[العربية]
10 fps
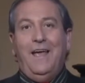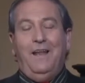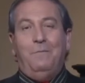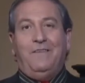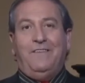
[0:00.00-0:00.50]

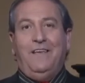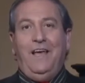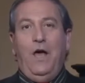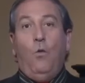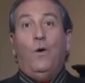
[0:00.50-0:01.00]

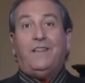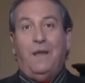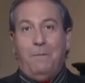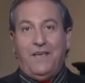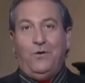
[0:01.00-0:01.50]
المسيح
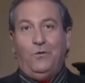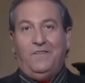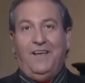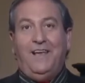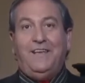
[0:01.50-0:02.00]

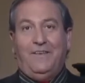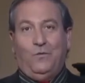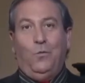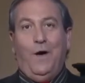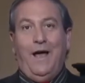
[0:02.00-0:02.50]
وتميز
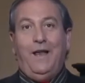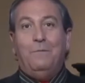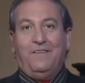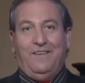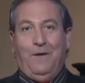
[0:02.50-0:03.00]
يسوع
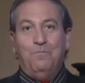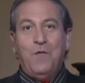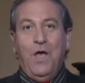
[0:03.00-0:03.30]
المسيح